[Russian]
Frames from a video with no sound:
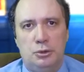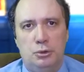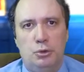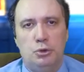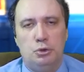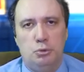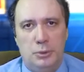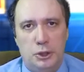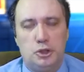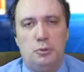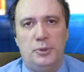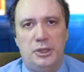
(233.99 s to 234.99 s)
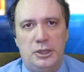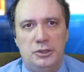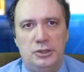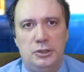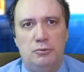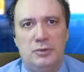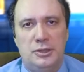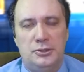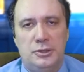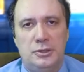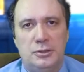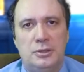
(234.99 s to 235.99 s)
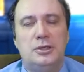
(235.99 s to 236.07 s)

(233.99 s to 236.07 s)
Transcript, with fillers: но он думает, что претензии власти